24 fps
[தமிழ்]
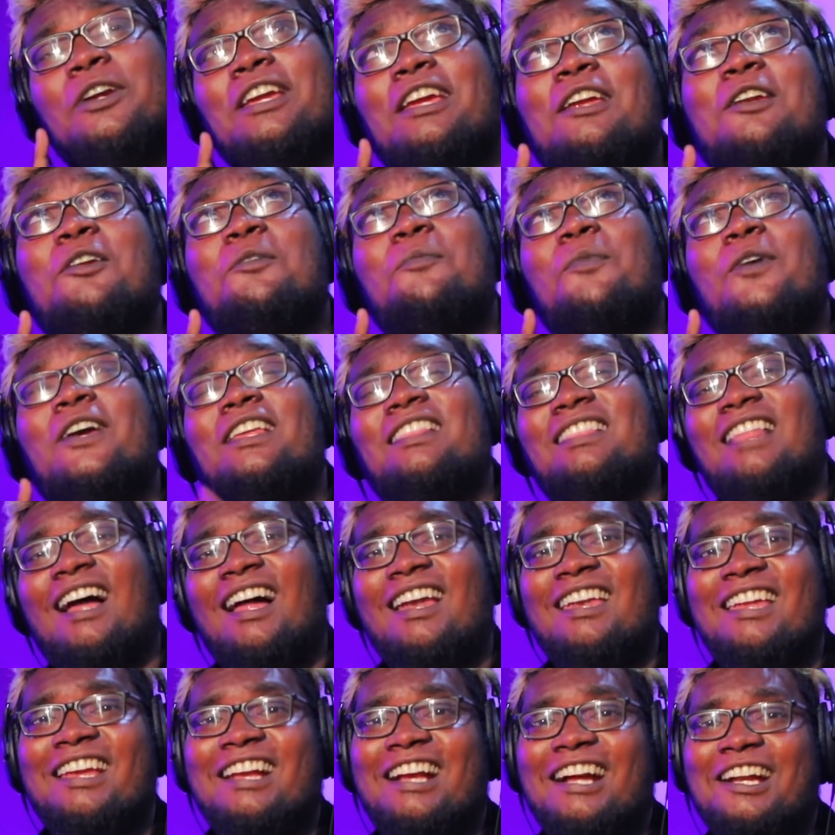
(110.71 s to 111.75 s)
தூக்கின்னு போய்
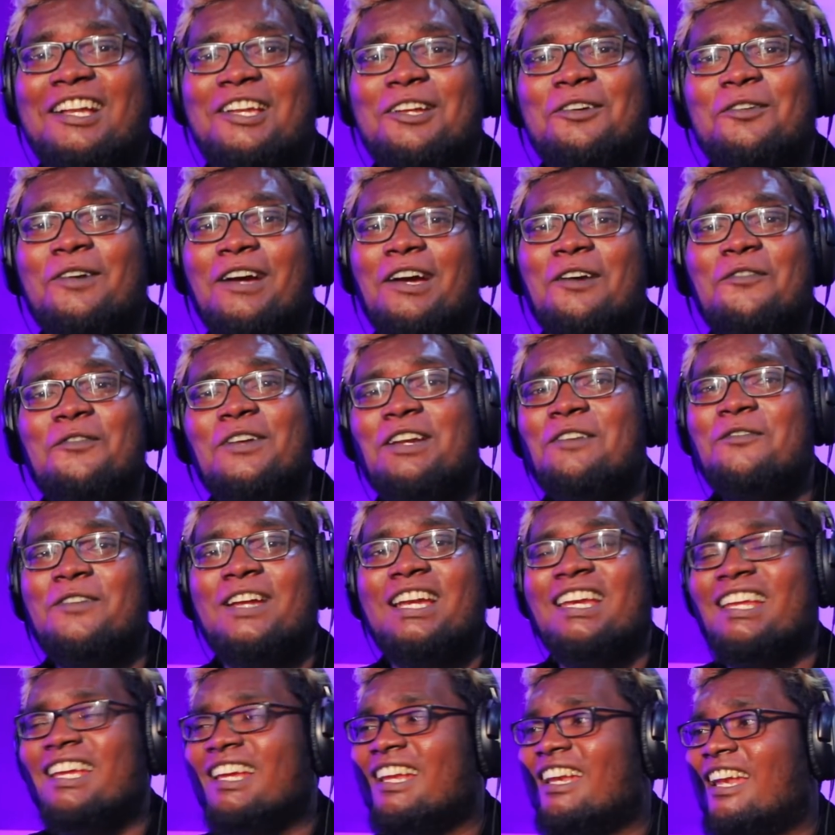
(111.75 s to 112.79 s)
தாண்டி கட்டுவேன்
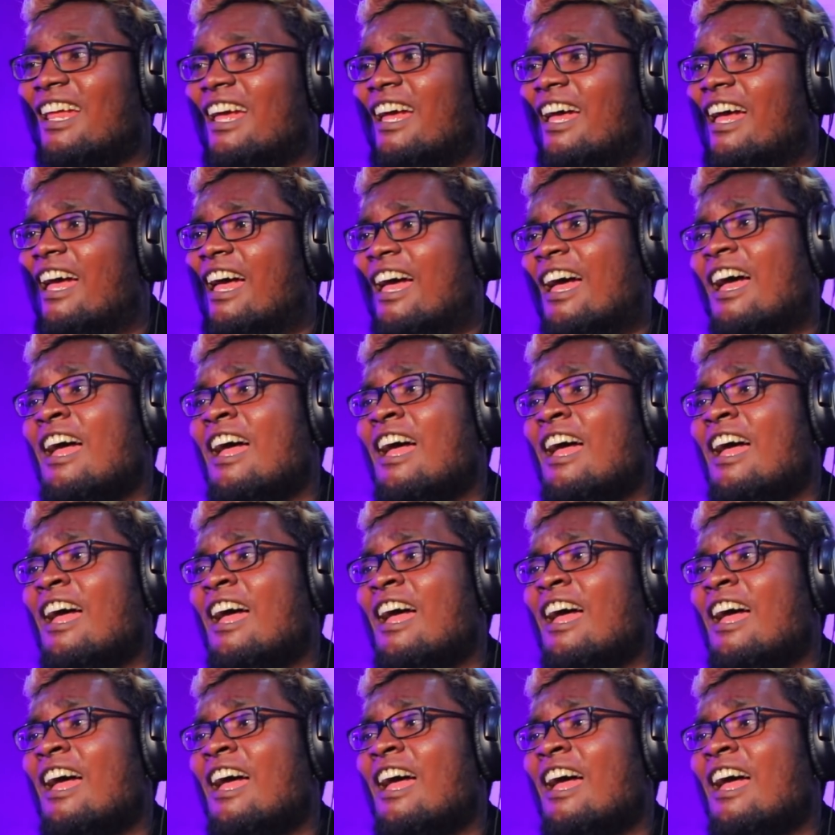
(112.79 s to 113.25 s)
விண்வெளியில